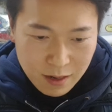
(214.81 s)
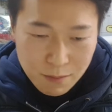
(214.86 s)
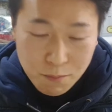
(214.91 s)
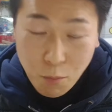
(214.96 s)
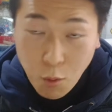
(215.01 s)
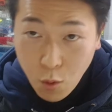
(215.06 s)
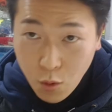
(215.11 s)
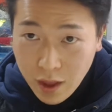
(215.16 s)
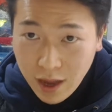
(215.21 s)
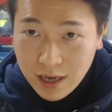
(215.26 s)

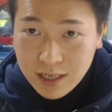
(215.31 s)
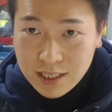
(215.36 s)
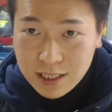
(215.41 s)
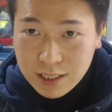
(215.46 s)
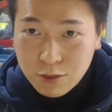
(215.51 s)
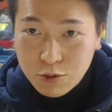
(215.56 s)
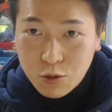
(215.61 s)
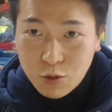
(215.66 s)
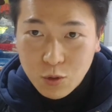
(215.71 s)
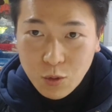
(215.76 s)

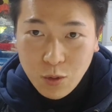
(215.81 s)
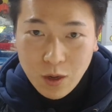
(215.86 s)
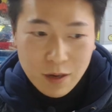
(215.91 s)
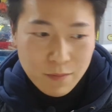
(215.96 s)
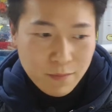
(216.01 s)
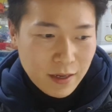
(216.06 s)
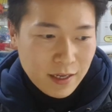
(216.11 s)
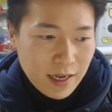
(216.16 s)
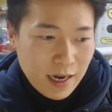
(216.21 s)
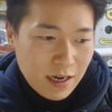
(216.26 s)
보양식으로도
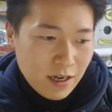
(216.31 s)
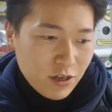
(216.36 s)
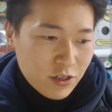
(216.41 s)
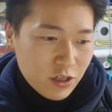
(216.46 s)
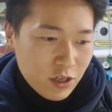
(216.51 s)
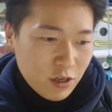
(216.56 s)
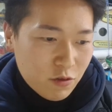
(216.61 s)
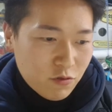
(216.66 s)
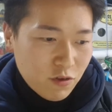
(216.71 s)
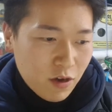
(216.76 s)
많이
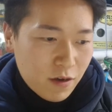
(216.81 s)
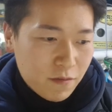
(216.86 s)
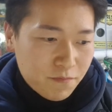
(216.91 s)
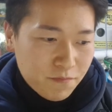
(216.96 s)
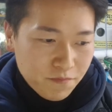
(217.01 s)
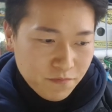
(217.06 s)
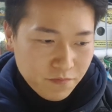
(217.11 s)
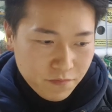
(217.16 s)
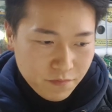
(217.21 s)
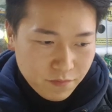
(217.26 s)
알려져 있고요.
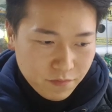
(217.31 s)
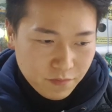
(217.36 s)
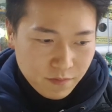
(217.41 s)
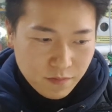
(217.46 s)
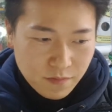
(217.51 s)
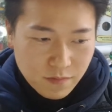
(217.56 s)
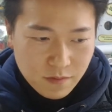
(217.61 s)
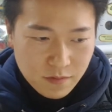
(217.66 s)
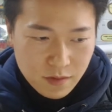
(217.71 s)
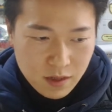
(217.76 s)

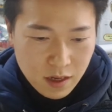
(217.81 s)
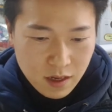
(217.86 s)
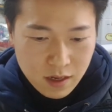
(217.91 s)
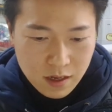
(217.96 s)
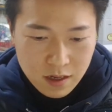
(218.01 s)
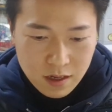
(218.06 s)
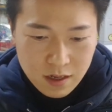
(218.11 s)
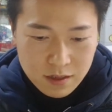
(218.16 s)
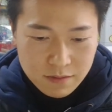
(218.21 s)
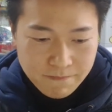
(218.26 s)

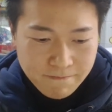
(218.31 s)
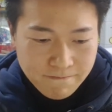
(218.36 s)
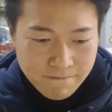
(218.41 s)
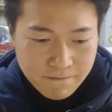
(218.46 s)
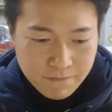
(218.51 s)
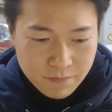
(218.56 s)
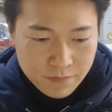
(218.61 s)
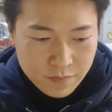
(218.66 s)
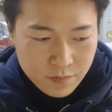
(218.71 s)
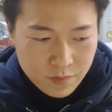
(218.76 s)

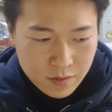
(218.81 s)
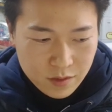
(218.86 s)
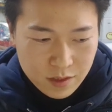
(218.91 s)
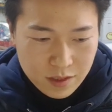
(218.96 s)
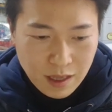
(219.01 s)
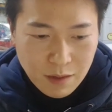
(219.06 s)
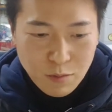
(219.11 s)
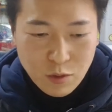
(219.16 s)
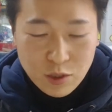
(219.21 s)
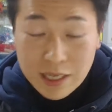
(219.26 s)
음,
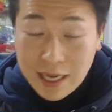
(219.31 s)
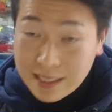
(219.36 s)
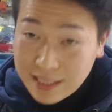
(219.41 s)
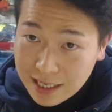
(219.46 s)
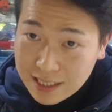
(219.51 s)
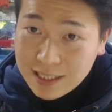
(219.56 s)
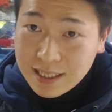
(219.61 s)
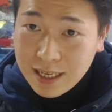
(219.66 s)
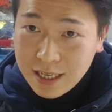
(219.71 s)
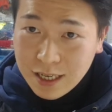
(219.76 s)
그다음 뭐
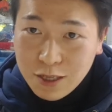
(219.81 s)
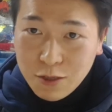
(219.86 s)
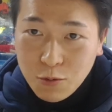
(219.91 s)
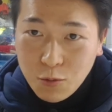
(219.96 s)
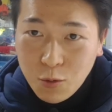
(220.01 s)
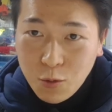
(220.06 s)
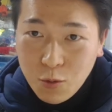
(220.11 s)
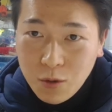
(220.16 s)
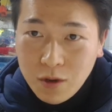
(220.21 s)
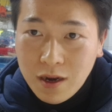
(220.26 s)

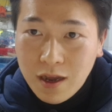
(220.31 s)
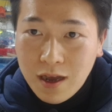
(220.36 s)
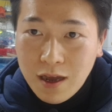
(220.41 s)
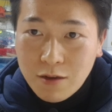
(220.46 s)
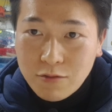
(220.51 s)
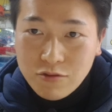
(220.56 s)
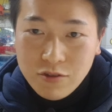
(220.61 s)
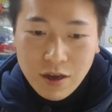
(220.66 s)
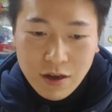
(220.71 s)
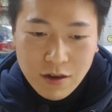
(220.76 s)
제사상에도
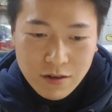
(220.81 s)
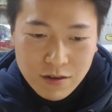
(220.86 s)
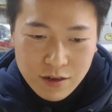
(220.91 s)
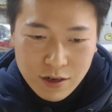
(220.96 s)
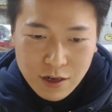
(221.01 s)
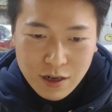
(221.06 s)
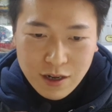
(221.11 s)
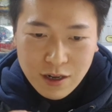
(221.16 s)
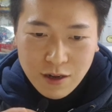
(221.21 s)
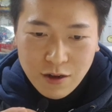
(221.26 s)
올라가고요.
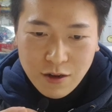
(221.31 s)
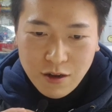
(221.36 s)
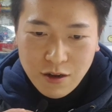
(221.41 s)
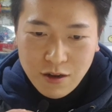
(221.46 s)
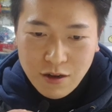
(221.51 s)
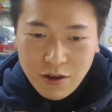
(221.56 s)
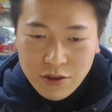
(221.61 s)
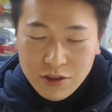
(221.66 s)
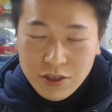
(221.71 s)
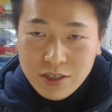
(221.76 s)

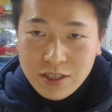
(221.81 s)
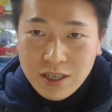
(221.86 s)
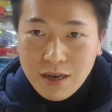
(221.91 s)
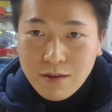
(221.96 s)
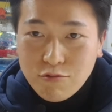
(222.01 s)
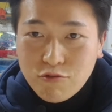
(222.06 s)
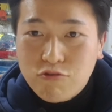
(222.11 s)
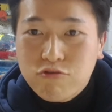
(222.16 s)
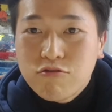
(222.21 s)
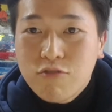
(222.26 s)
어, 어떤
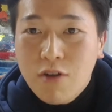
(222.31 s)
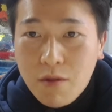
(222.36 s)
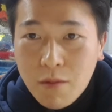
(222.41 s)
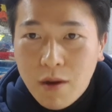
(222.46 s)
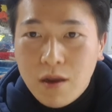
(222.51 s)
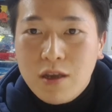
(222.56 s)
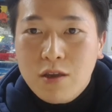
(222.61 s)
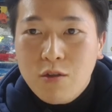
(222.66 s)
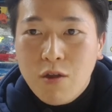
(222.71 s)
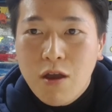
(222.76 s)
사람은 구워
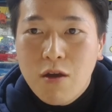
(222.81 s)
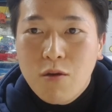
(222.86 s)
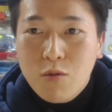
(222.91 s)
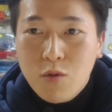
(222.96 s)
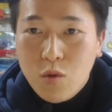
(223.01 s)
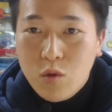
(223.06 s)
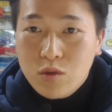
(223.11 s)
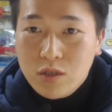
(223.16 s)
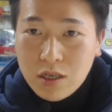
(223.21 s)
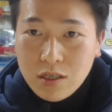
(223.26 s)
먹기도
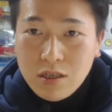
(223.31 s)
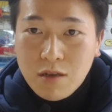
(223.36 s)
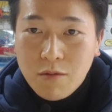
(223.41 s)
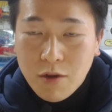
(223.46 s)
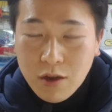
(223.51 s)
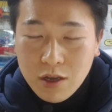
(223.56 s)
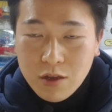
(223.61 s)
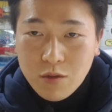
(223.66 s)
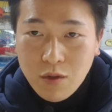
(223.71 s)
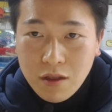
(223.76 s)
하고 쪄서
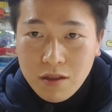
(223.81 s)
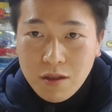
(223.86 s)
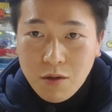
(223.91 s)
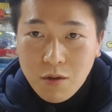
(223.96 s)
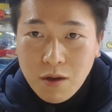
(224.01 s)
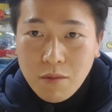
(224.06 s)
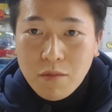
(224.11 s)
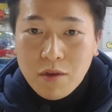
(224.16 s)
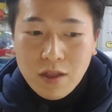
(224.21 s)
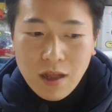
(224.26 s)
먹기도 한다고
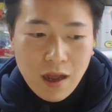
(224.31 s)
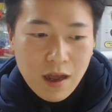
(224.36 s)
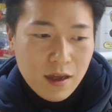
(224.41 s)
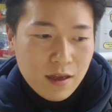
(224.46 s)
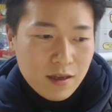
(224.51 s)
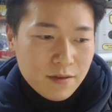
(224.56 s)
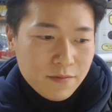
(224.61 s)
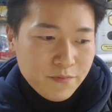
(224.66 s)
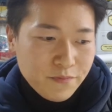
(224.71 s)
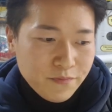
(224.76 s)
합니다.
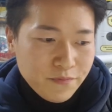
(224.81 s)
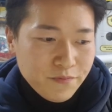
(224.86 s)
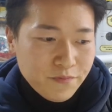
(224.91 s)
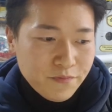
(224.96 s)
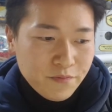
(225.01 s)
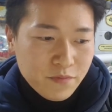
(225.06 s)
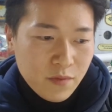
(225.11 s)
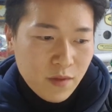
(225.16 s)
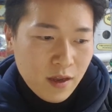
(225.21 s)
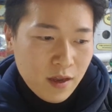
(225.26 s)
음.
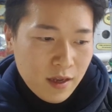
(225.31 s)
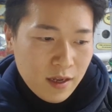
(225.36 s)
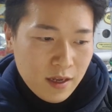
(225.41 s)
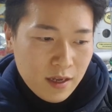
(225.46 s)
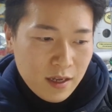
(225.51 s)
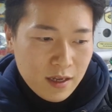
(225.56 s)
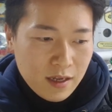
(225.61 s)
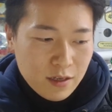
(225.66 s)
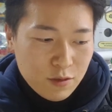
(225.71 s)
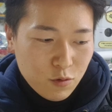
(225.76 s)

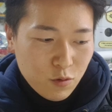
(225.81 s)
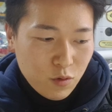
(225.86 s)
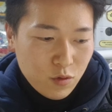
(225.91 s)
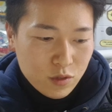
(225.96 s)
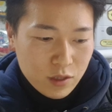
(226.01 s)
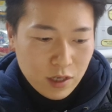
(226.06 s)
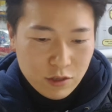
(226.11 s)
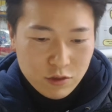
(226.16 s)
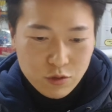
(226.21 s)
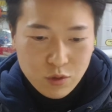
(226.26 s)
또
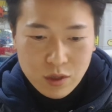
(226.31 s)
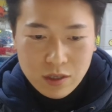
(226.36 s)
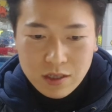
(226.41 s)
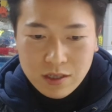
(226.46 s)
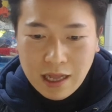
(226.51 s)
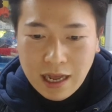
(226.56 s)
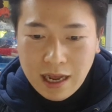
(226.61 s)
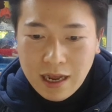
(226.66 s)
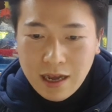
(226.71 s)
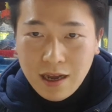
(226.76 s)

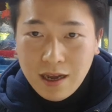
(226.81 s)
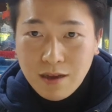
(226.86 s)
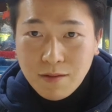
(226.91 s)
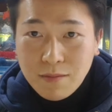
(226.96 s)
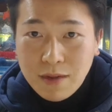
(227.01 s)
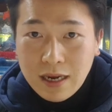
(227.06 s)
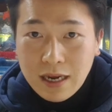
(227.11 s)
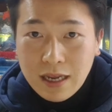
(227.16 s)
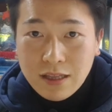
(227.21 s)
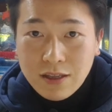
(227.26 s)
제주도에서는 아까
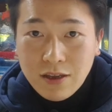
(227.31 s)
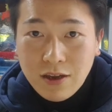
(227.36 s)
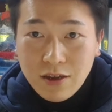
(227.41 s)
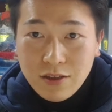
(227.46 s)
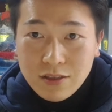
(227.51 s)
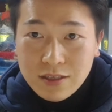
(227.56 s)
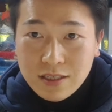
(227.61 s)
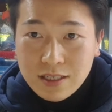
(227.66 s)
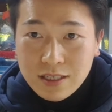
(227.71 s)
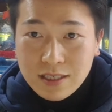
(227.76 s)

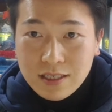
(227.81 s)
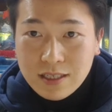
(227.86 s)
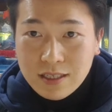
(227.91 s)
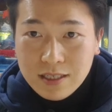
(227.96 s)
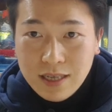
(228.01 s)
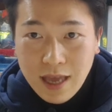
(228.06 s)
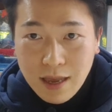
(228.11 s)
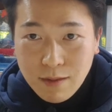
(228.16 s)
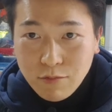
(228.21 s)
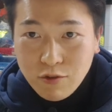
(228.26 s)
말했던 그
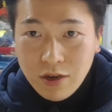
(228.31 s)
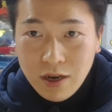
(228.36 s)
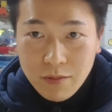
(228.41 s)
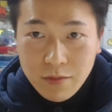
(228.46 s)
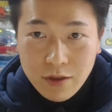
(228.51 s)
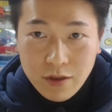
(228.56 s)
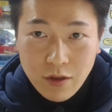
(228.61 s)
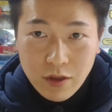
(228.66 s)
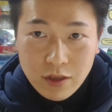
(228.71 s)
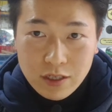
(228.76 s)

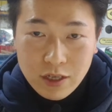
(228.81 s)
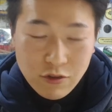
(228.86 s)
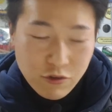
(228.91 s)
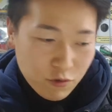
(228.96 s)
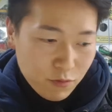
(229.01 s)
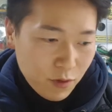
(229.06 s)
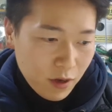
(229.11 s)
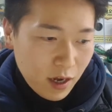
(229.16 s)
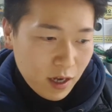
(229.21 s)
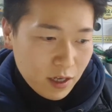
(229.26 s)
해물라면이 굉장히
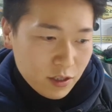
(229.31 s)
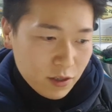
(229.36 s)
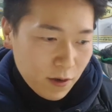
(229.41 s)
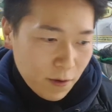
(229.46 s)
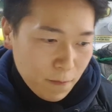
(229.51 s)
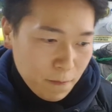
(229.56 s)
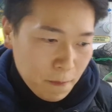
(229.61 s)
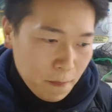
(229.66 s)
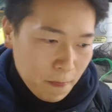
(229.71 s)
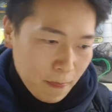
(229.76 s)

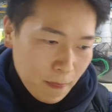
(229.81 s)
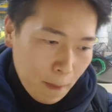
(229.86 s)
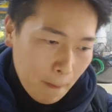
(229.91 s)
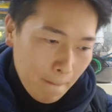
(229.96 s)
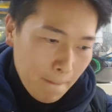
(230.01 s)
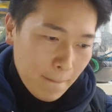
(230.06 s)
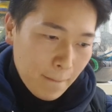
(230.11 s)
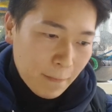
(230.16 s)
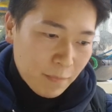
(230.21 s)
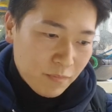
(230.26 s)
유명하죠.
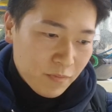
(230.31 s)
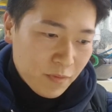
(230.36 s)
음.